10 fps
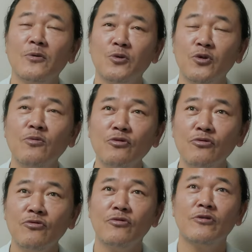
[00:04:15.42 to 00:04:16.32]

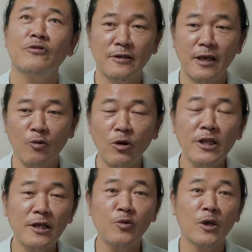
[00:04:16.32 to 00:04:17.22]
오디오북 예,
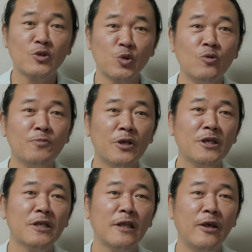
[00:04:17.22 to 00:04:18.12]
퀄리티가 되게 좋은
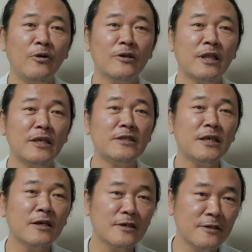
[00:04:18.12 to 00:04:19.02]
편이긴 해요 근데 이
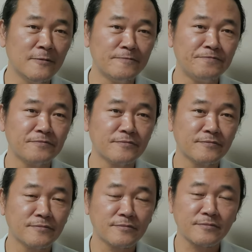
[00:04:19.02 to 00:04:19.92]
책은
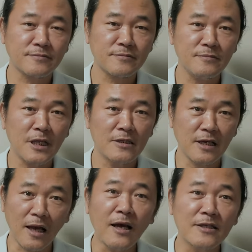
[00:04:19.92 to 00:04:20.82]

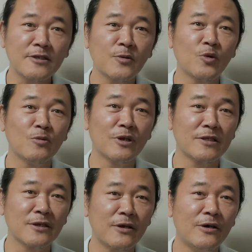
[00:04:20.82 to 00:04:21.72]
작가가 직접 녹음을
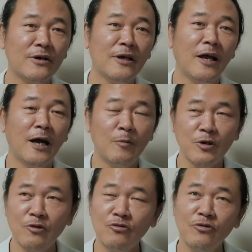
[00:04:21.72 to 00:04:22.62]
했어요
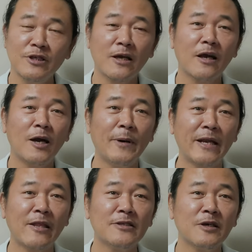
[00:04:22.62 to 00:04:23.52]
아무래도 작가가
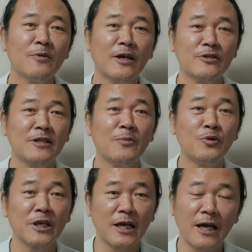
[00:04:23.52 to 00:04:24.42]
말하는 직업을 가지다
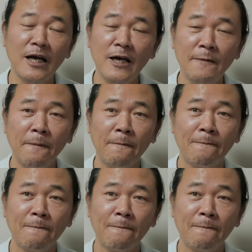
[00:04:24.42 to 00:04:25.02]
보니까